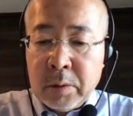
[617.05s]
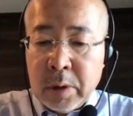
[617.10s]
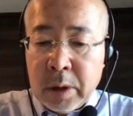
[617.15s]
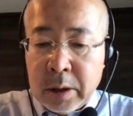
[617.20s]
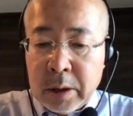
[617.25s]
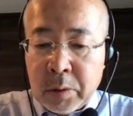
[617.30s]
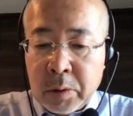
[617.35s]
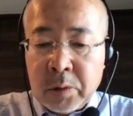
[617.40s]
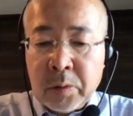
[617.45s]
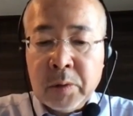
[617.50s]

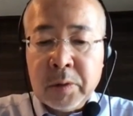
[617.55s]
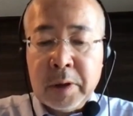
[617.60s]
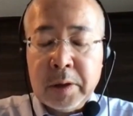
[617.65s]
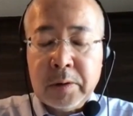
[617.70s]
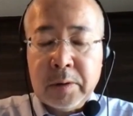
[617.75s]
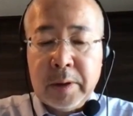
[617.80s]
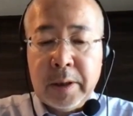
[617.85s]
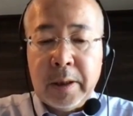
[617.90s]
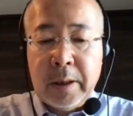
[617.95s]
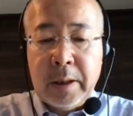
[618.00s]
ことをで
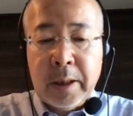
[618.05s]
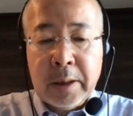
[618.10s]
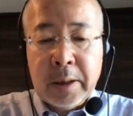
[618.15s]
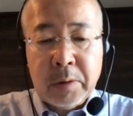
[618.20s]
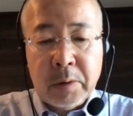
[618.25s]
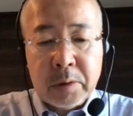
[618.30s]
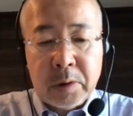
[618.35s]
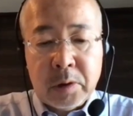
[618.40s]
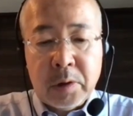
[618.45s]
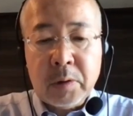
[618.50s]
すね、
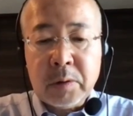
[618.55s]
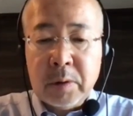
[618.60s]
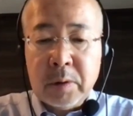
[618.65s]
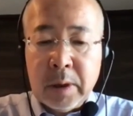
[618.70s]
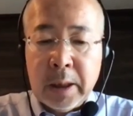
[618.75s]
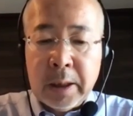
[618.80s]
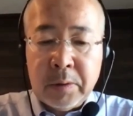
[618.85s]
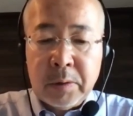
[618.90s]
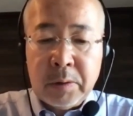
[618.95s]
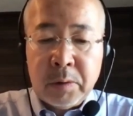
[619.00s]
強く
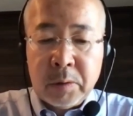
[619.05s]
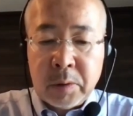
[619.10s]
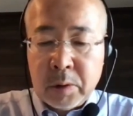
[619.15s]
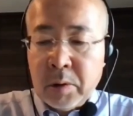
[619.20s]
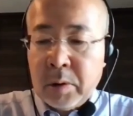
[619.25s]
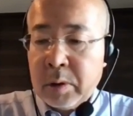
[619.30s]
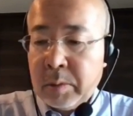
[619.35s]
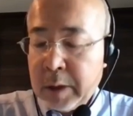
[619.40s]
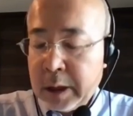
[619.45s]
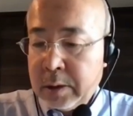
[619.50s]
言って
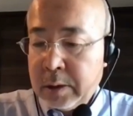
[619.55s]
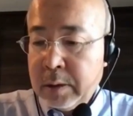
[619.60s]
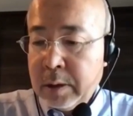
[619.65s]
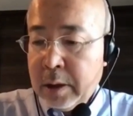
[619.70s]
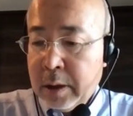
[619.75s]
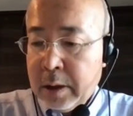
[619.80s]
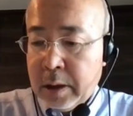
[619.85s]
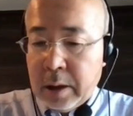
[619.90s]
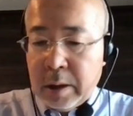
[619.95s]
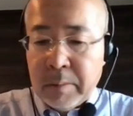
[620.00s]
おります。
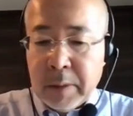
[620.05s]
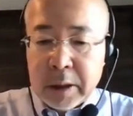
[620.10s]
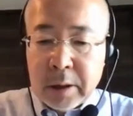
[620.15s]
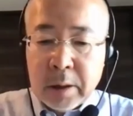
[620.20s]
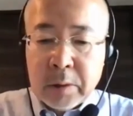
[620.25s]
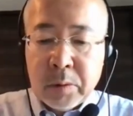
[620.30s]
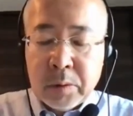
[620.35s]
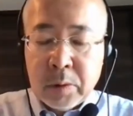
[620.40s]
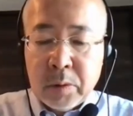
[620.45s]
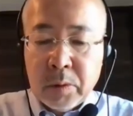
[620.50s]
ま
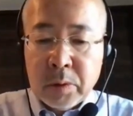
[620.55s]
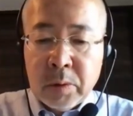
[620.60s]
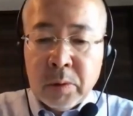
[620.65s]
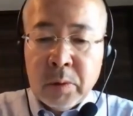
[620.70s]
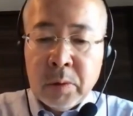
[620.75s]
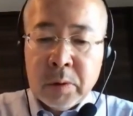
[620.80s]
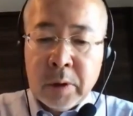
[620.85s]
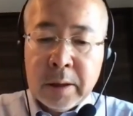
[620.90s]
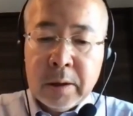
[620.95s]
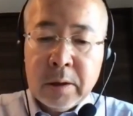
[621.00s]
たこ
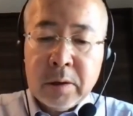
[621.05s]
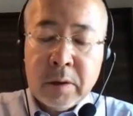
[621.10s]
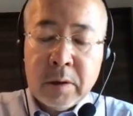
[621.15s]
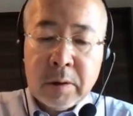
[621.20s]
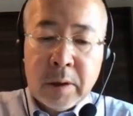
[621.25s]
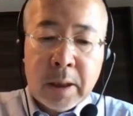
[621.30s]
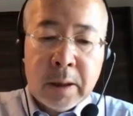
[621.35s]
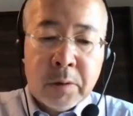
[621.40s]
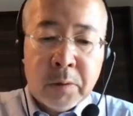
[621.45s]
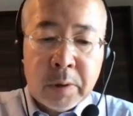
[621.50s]
の点につい
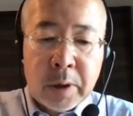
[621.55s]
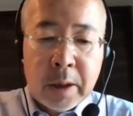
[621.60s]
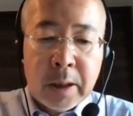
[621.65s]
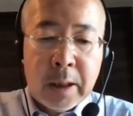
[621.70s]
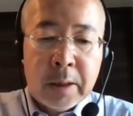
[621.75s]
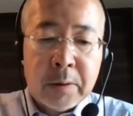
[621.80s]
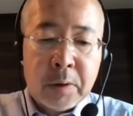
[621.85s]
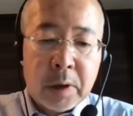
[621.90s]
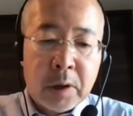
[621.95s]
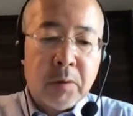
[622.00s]
て後で
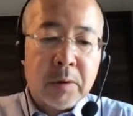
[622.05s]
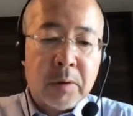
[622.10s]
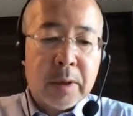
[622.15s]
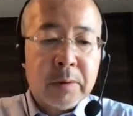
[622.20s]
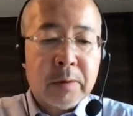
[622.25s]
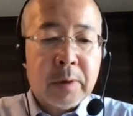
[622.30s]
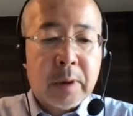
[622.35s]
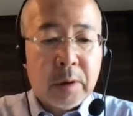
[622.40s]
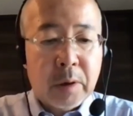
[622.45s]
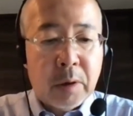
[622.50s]
議論にな
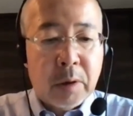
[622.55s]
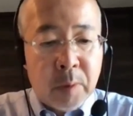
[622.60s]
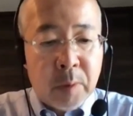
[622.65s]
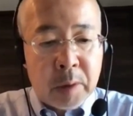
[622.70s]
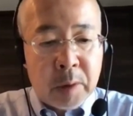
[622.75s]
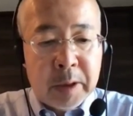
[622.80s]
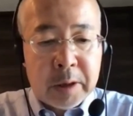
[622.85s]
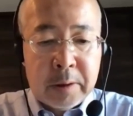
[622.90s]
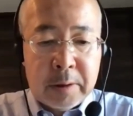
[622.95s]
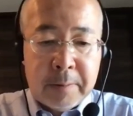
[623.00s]
るかと思い
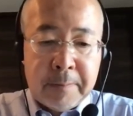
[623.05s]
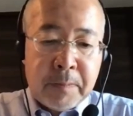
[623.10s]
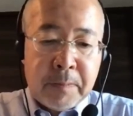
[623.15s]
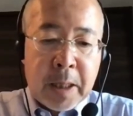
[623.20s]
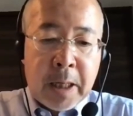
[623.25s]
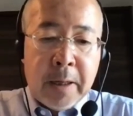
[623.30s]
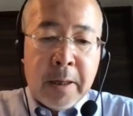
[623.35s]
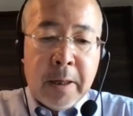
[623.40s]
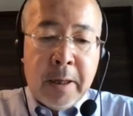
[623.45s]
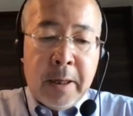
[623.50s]
ます。
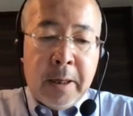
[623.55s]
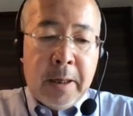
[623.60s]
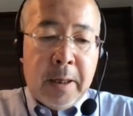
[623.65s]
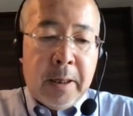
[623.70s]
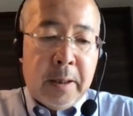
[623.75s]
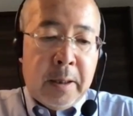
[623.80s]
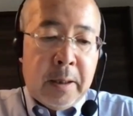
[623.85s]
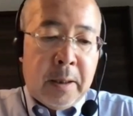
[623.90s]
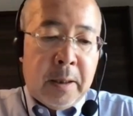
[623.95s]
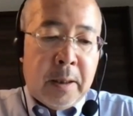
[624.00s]

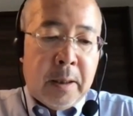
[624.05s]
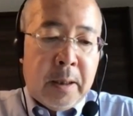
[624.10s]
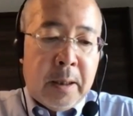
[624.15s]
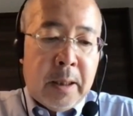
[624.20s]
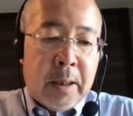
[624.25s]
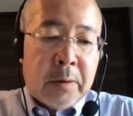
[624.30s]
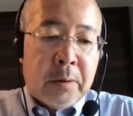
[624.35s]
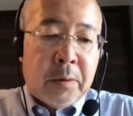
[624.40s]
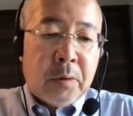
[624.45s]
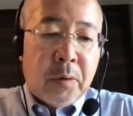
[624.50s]

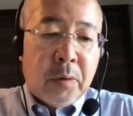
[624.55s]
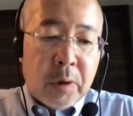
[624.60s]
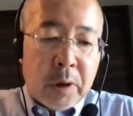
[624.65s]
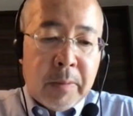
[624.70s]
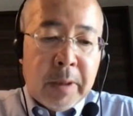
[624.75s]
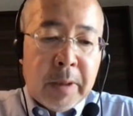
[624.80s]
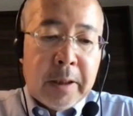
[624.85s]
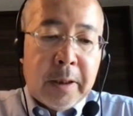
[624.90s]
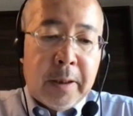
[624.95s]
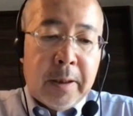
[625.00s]
これ
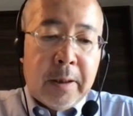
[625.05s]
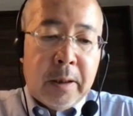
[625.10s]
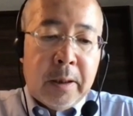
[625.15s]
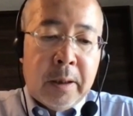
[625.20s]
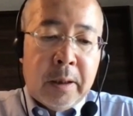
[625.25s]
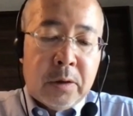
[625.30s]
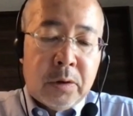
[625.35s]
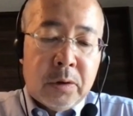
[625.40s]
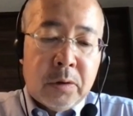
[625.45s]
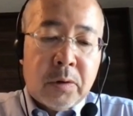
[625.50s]
ま
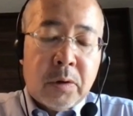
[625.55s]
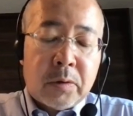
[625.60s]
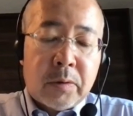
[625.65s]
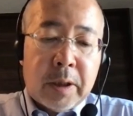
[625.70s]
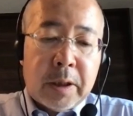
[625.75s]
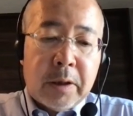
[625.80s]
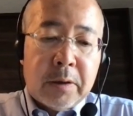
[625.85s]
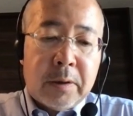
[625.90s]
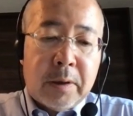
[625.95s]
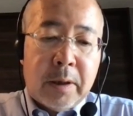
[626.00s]
で中国は
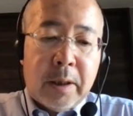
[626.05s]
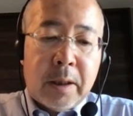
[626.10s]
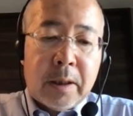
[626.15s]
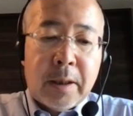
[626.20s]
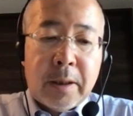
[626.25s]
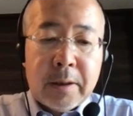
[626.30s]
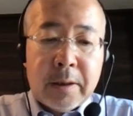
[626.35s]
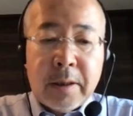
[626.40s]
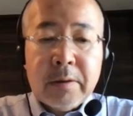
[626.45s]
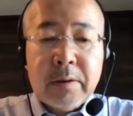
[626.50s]
ですね、
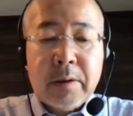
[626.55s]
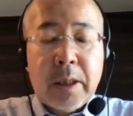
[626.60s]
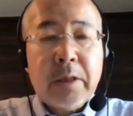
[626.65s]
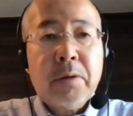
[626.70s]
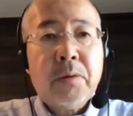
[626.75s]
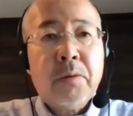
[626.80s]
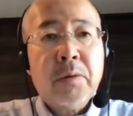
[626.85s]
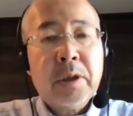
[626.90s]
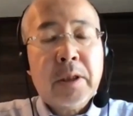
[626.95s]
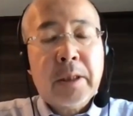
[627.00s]
改革開
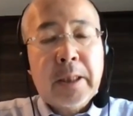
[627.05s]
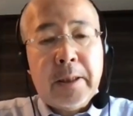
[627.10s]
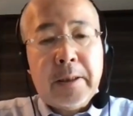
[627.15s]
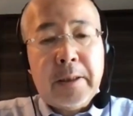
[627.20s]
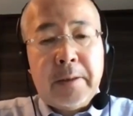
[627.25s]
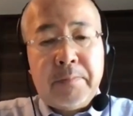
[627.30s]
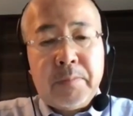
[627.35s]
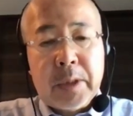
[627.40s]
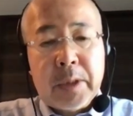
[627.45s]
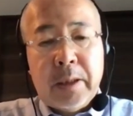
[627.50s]
放以
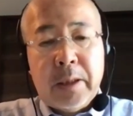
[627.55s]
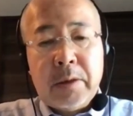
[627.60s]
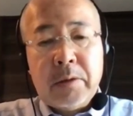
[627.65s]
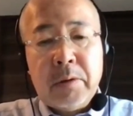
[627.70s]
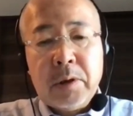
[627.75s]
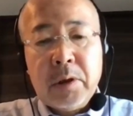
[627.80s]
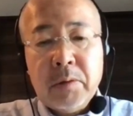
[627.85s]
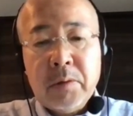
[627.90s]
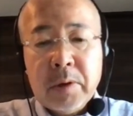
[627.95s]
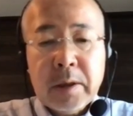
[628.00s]
来、
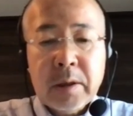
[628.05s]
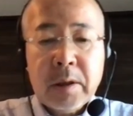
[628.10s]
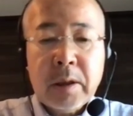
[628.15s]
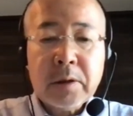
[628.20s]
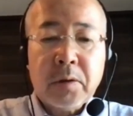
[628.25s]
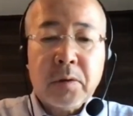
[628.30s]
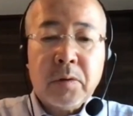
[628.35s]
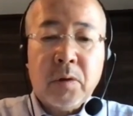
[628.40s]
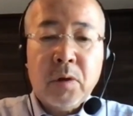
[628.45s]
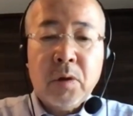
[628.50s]
基本的には
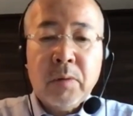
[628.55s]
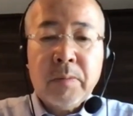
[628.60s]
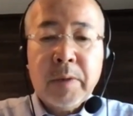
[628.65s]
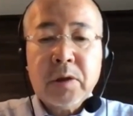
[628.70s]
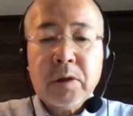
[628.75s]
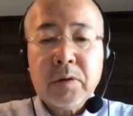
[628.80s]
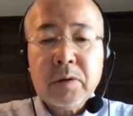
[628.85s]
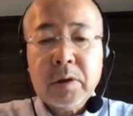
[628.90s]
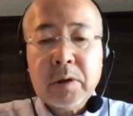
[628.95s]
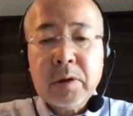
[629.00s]
その欧米
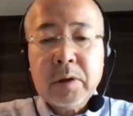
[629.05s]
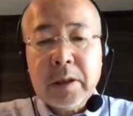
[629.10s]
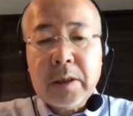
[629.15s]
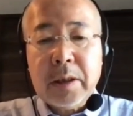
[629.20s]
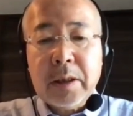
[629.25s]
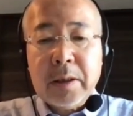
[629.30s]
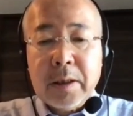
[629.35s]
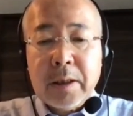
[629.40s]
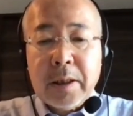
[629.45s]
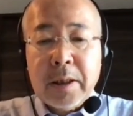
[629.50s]
中心
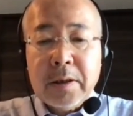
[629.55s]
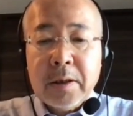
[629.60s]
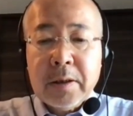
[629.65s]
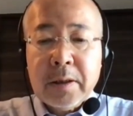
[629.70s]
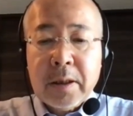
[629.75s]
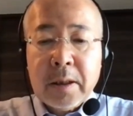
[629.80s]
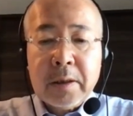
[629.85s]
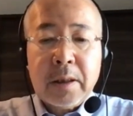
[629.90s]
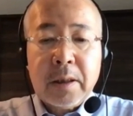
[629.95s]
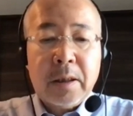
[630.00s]
に形成
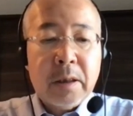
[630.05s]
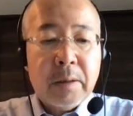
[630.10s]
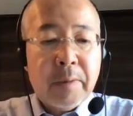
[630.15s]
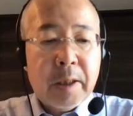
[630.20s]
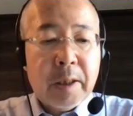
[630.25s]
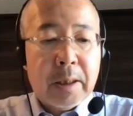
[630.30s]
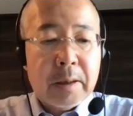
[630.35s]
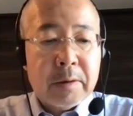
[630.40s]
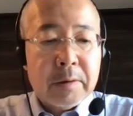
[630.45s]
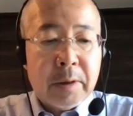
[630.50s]
された
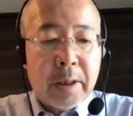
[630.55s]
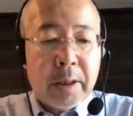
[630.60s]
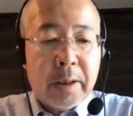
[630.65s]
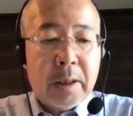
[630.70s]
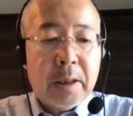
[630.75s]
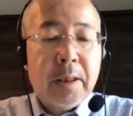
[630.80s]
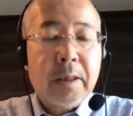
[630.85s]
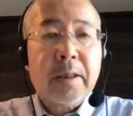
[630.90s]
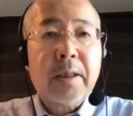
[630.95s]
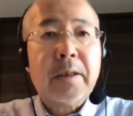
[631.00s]
リベラルで
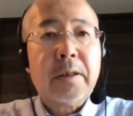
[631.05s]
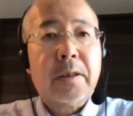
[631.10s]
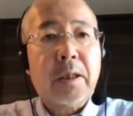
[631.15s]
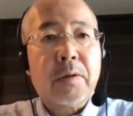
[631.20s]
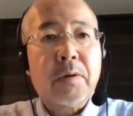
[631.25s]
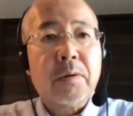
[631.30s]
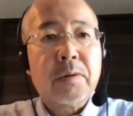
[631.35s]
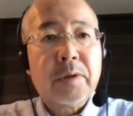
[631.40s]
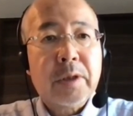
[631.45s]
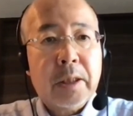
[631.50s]
開かれた
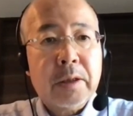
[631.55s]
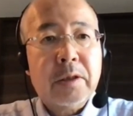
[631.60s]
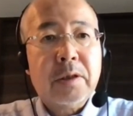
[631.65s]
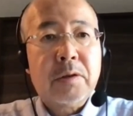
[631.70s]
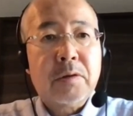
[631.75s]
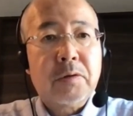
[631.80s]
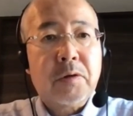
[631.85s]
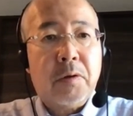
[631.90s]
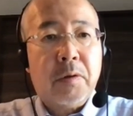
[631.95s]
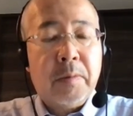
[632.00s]
国際秩
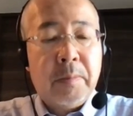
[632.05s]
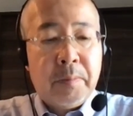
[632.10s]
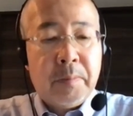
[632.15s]
序、